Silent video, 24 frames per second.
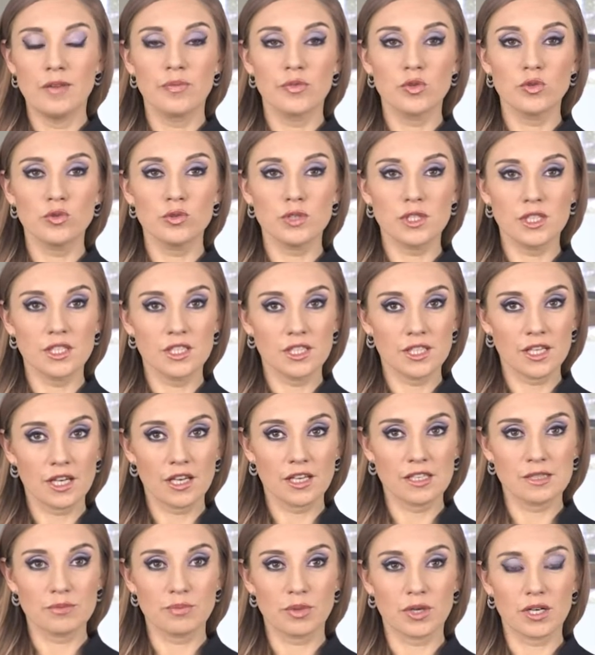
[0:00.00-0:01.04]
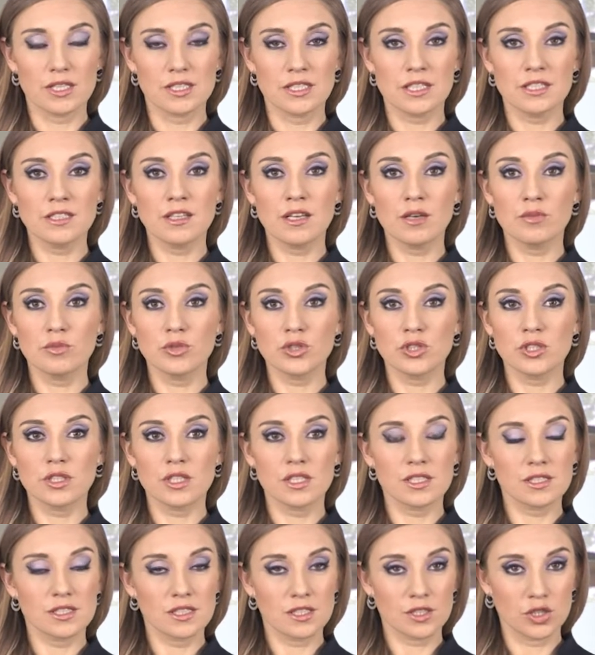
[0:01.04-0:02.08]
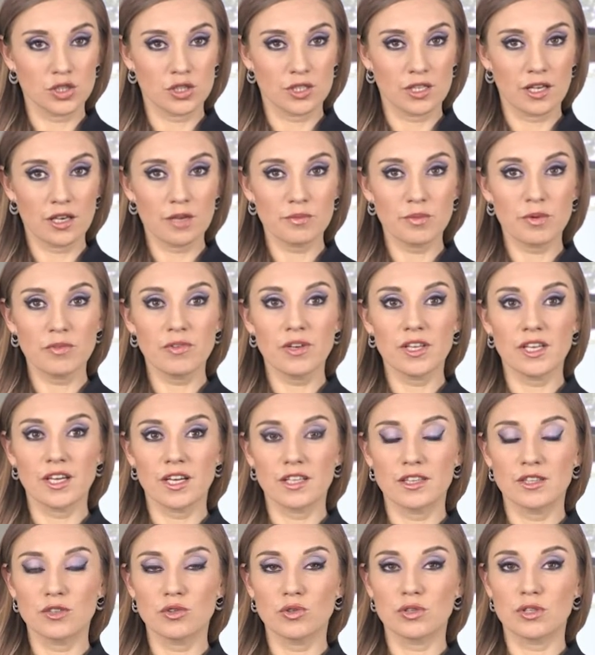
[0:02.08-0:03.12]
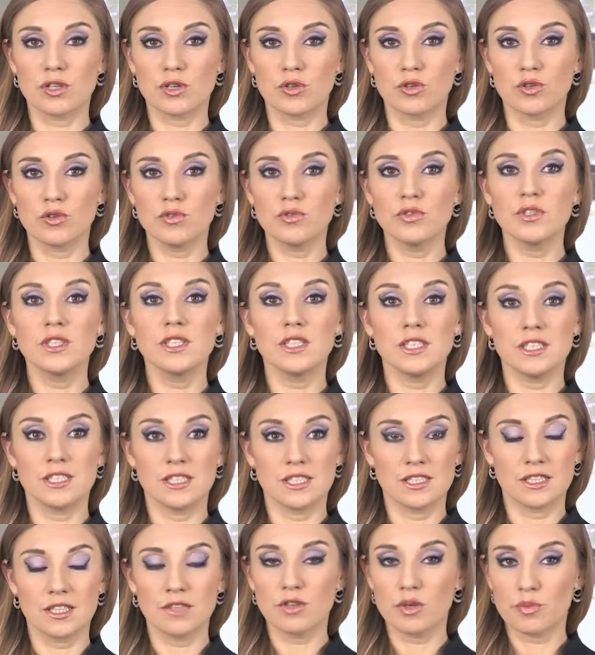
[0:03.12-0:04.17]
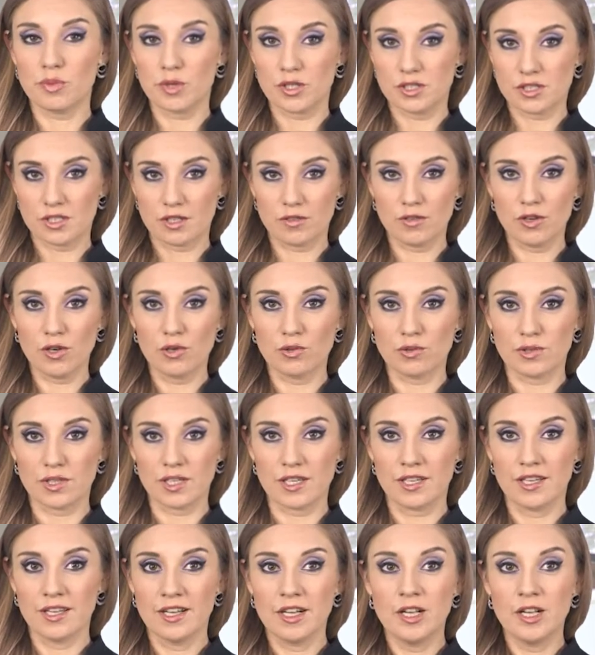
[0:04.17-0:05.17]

Утренний релиз показателя может значительно повлиять на ход торгов единой европейской валютой.